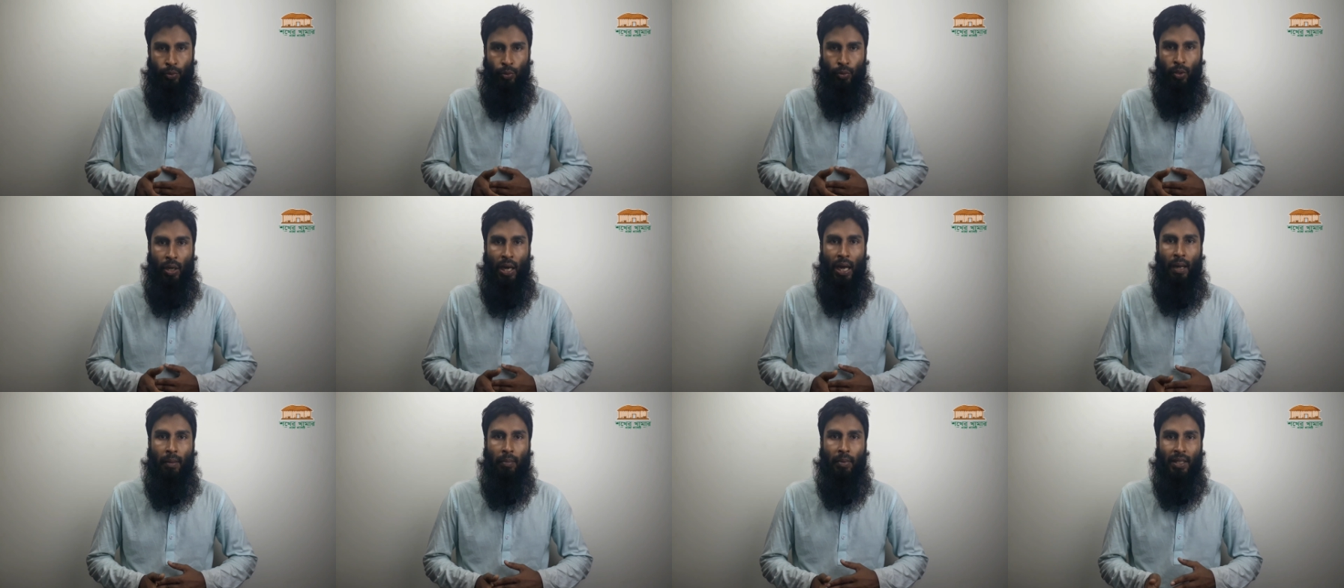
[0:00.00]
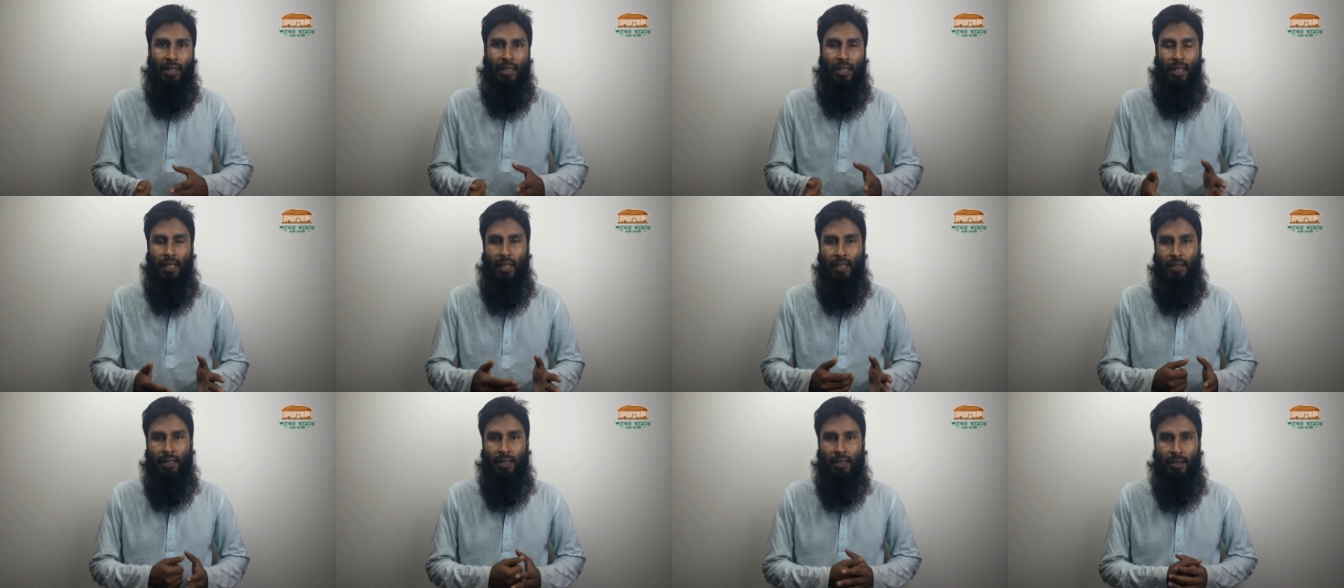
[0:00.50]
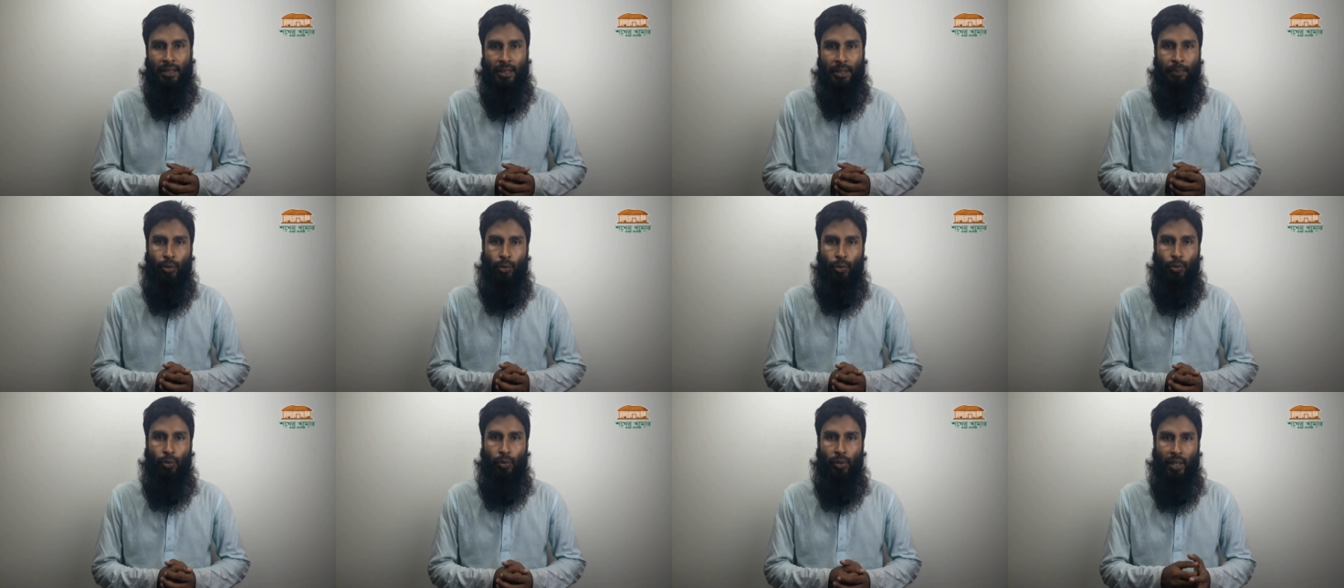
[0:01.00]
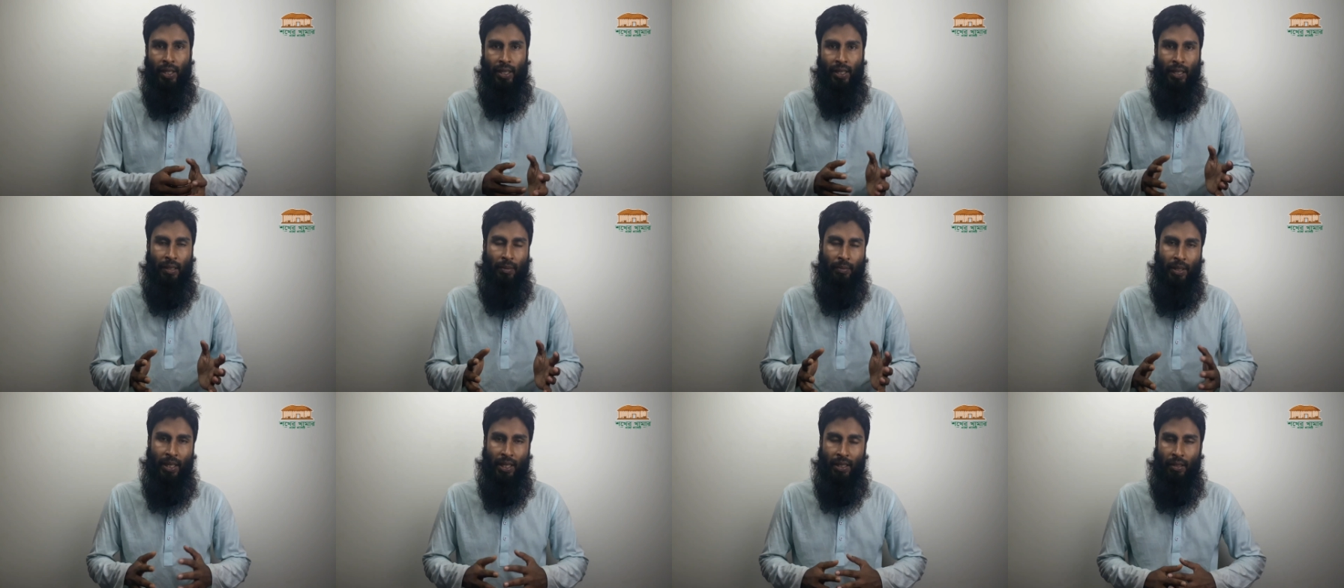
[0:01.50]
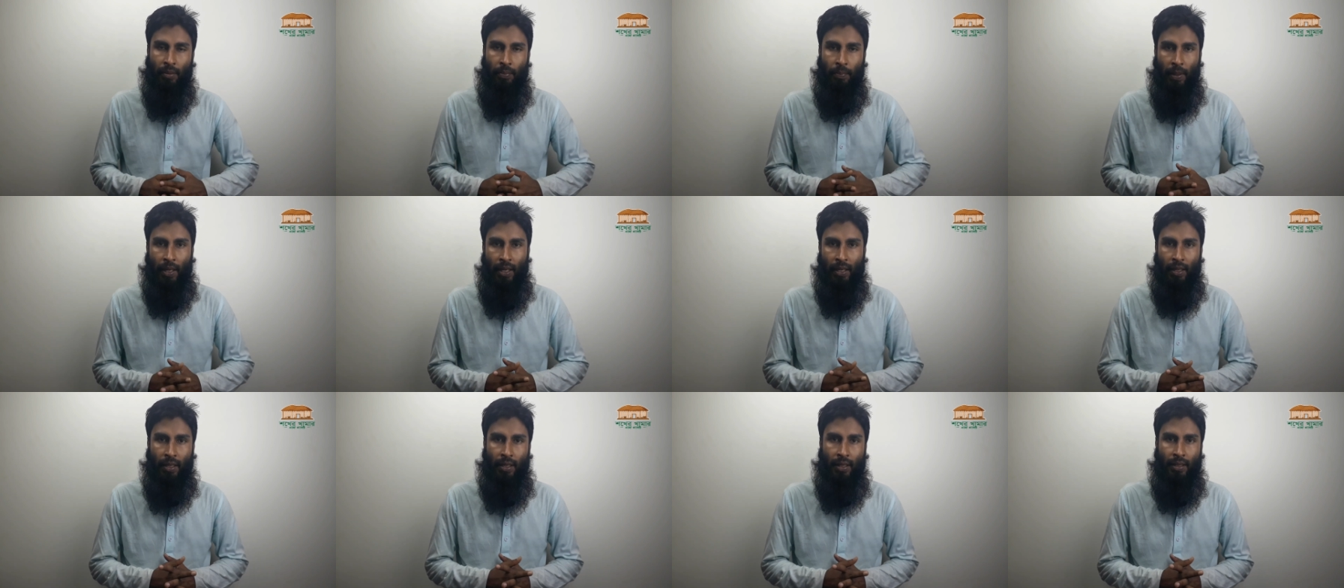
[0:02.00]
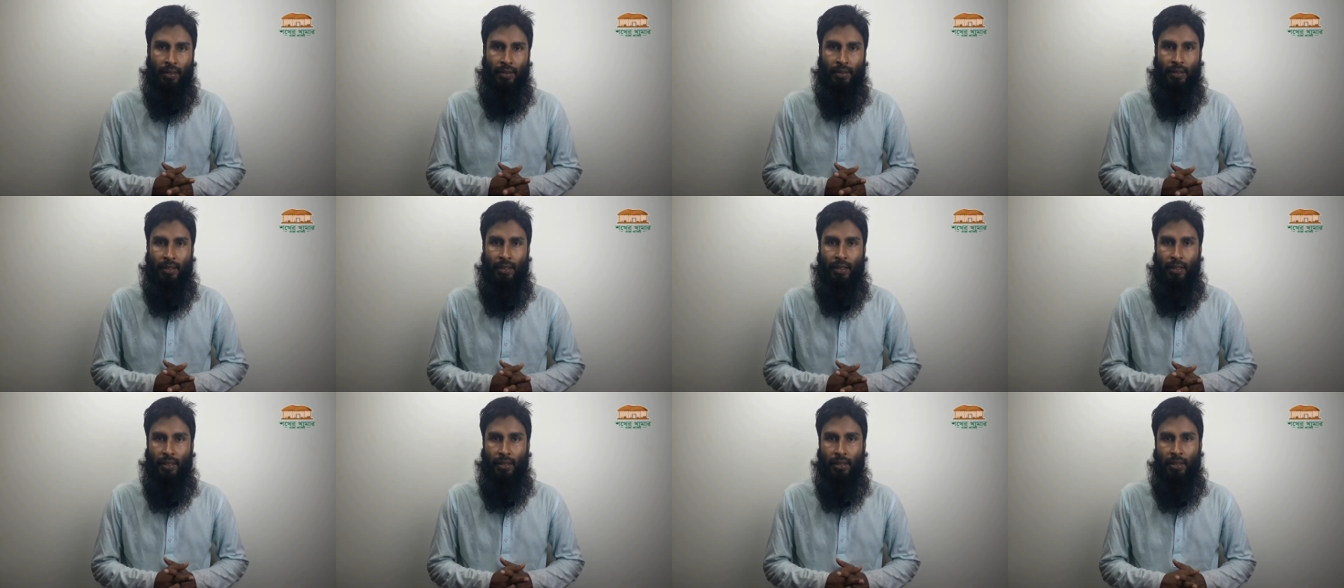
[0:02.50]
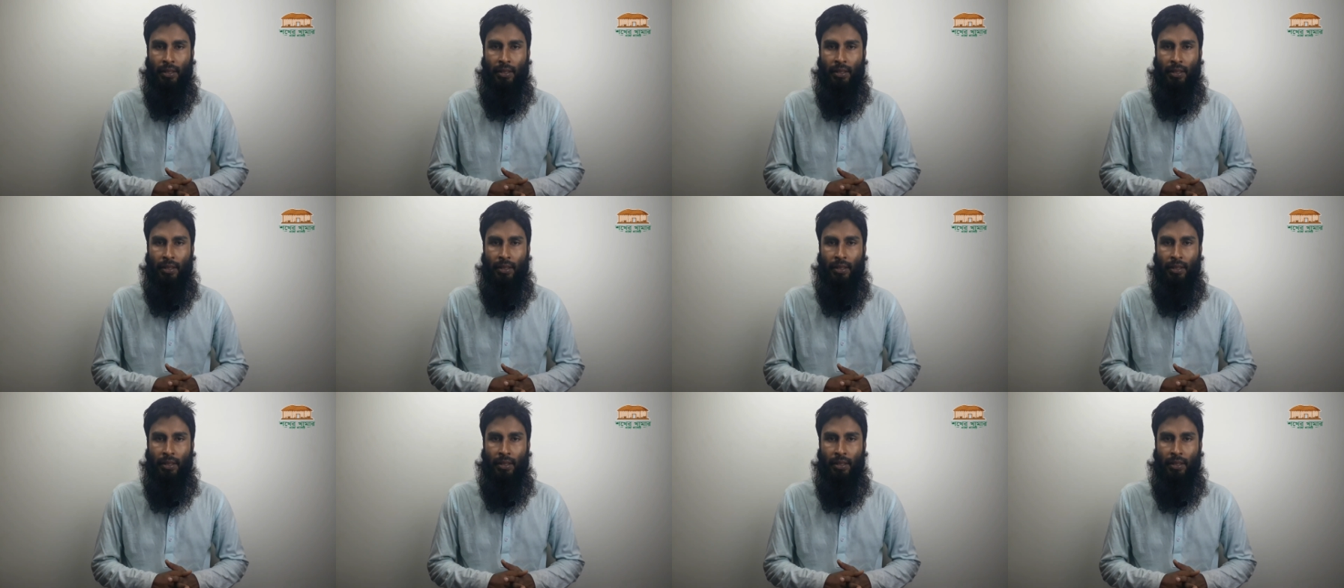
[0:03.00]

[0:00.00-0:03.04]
তো আবার দেখা যায় যে কোনো এক গ্রামে একটা পাঠা আছে